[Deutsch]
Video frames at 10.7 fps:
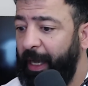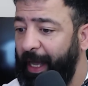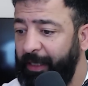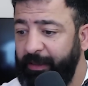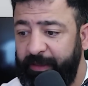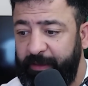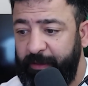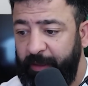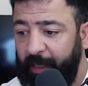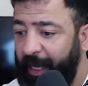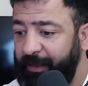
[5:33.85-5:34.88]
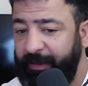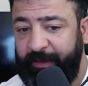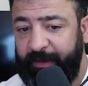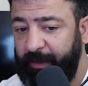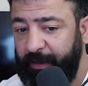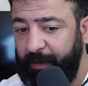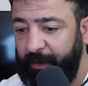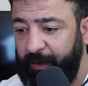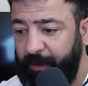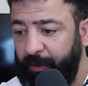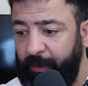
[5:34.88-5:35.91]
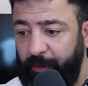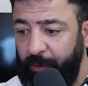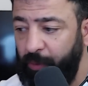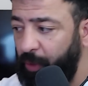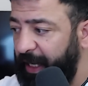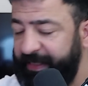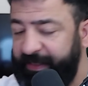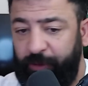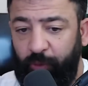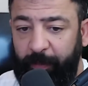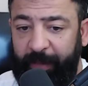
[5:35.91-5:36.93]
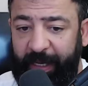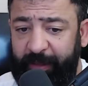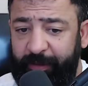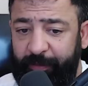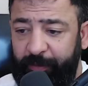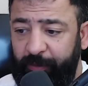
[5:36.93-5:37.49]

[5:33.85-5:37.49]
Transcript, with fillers: alles, alles, äh, äh, nur, er hat sich nur gebackt.